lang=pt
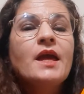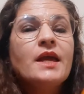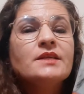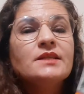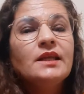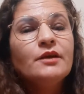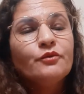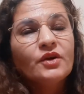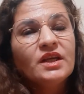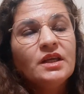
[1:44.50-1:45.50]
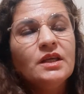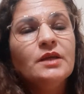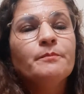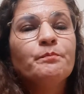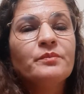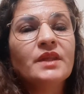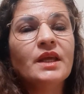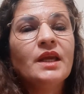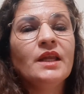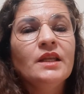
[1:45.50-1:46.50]
Esse livro aqui,
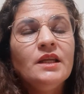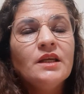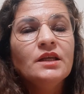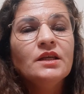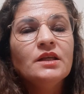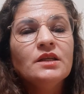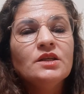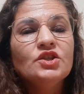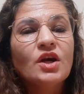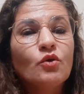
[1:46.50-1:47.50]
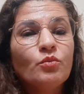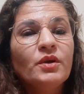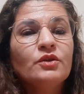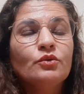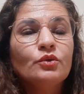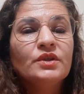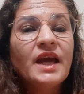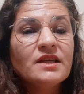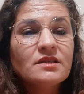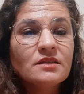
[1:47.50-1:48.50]
ele já completou
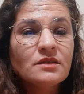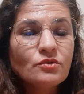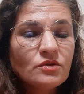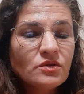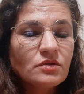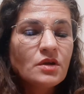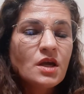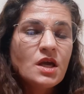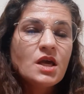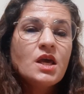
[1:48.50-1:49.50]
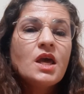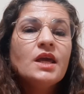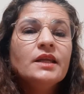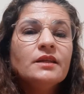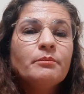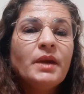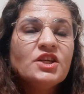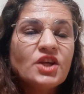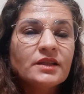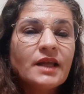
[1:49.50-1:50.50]
10 anos. Ele também
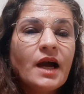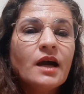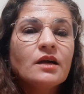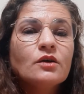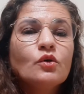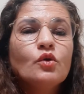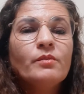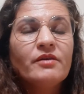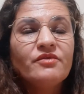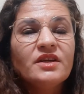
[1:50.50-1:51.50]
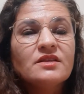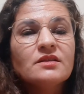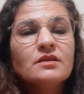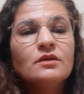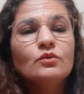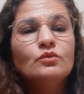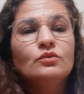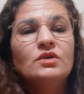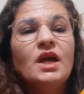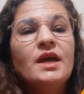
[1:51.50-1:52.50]
já está com uma versão
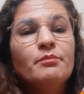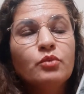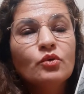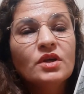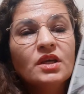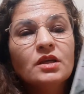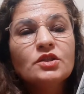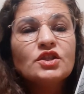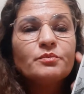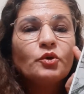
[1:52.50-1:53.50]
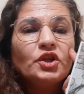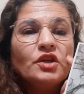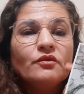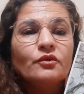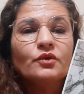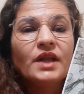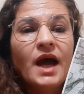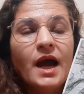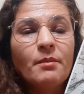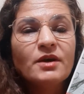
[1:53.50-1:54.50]
e-book disponível
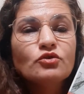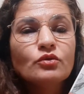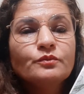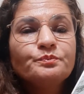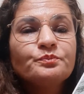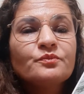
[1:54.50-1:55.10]
na Amazon.